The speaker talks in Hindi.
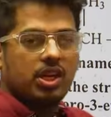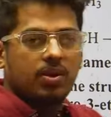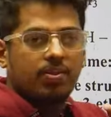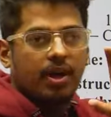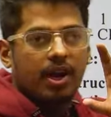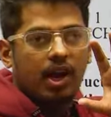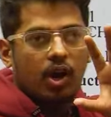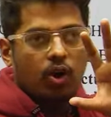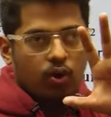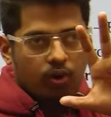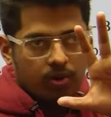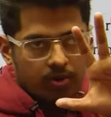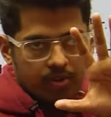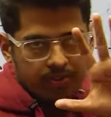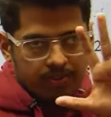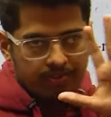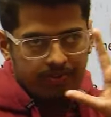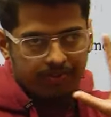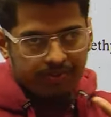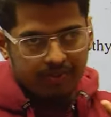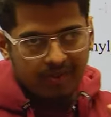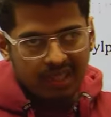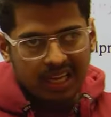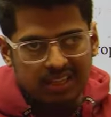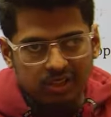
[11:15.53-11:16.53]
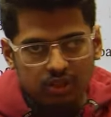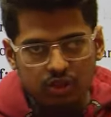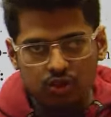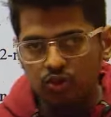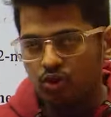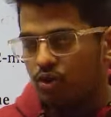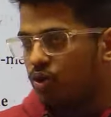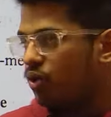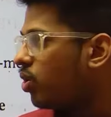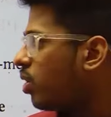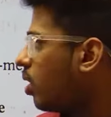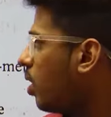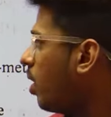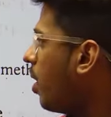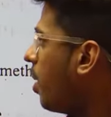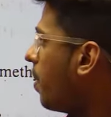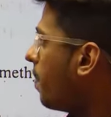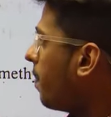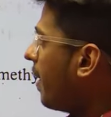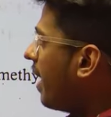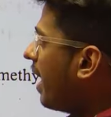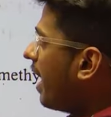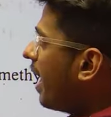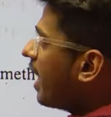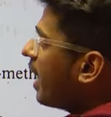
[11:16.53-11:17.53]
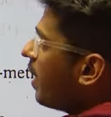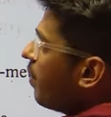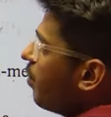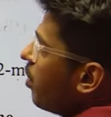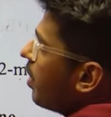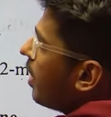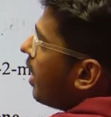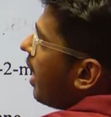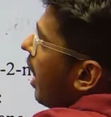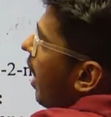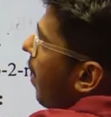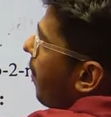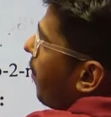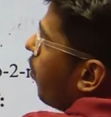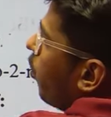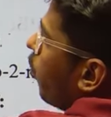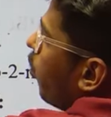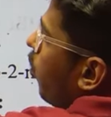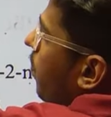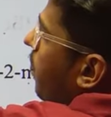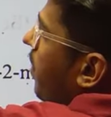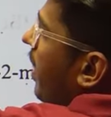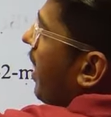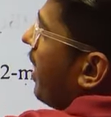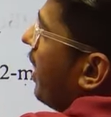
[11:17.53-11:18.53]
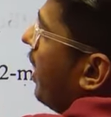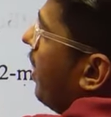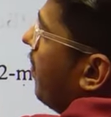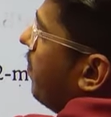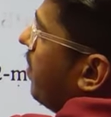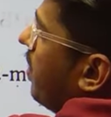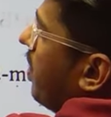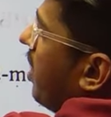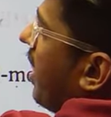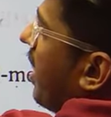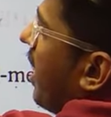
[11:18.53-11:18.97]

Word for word: बनाओ ध्यान से सुनो पहला क्या बोल रहा है आपको कोई भी एक नेम दे दे रहा है